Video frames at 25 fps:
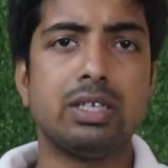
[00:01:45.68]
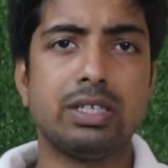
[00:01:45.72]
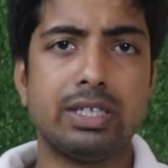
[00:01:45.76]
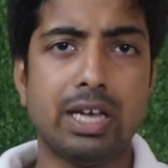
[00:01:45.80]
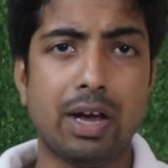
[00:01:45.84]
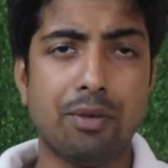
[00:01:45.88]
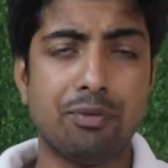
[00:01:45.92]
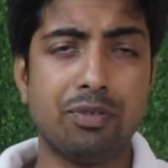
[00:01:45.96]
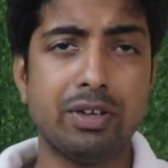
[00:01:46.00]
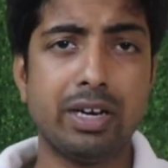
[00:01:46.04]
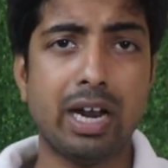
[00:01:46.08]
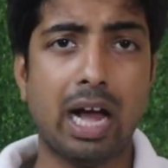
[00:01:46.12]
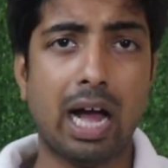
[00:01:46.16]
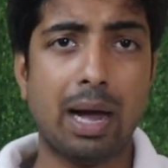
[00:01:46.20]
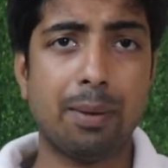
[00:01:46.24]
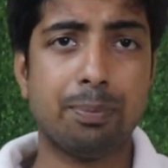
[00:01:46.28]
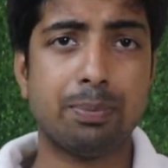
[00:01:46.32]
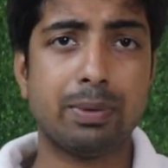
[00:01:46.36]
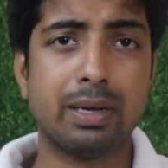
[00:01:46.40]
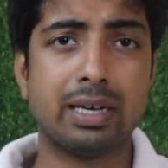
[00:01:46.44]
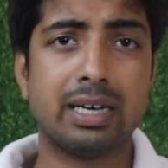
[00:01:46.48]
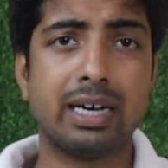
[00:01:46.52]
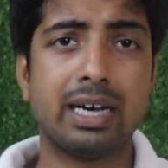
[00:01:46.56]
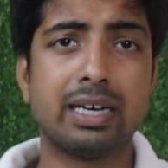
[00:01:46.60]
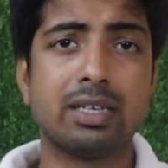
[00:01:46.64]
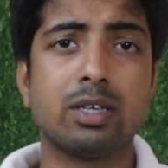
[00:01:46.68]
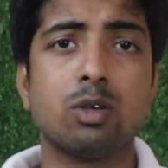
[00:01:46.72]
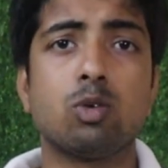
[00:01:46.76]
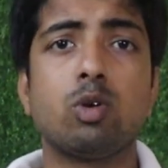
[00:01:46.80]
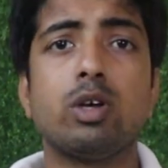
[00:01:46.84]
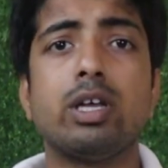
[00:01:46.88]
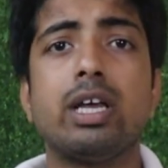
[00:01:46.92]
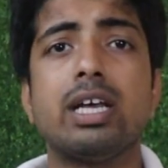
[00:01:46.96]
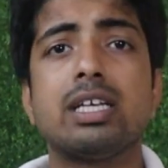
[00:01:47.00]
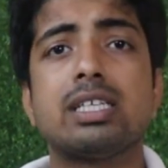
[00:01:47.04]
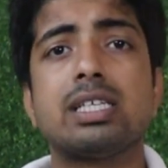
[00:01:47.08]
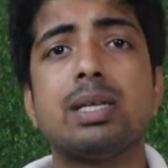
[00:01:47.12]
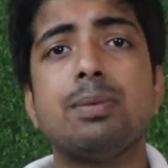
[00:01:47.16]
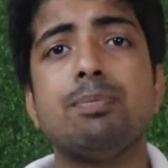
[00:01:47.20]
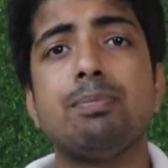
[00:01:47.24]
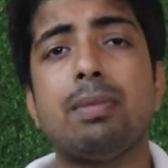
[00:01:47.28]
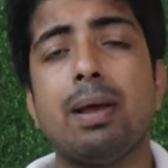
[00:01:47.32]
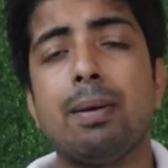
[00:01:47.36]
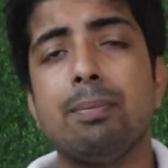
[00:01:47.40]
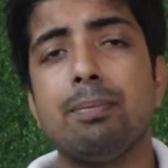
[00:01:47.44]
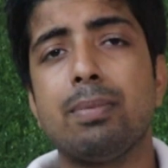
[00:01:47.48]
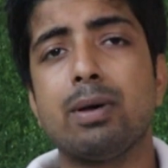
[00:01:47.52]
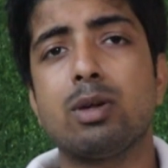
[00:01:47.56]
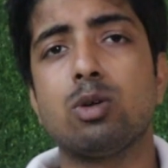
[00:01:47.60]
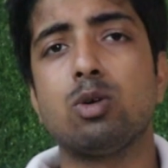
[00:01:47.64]
या फिर आपके घर के कोई ऐसे
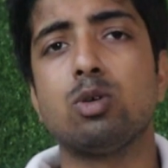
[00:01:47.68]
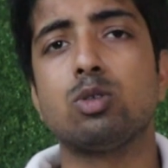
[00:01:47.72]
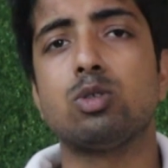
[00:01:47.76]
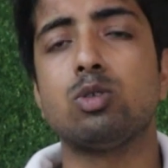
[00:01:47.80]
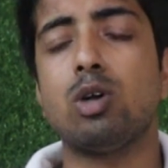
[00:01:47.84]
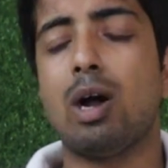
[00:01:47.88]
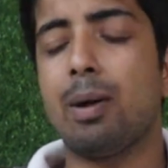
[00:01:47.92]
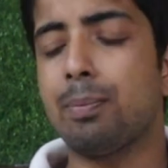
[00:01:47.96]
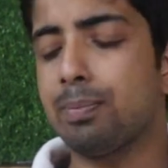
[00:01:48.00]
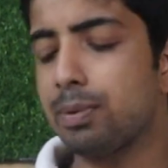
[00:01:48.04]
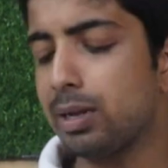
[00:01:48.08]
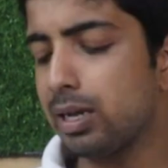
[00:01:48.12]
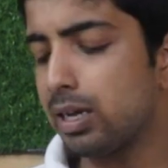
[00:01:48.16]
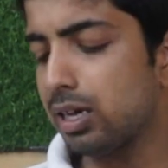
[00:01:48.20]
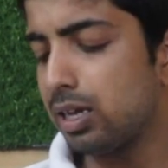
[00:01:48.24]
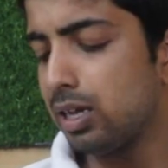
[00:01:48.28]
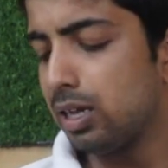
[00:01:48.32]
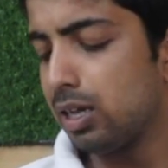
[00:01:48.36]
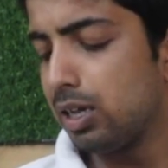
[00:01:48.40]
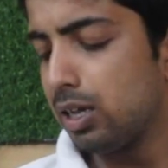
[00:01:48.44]
मेंबर हो जो आपके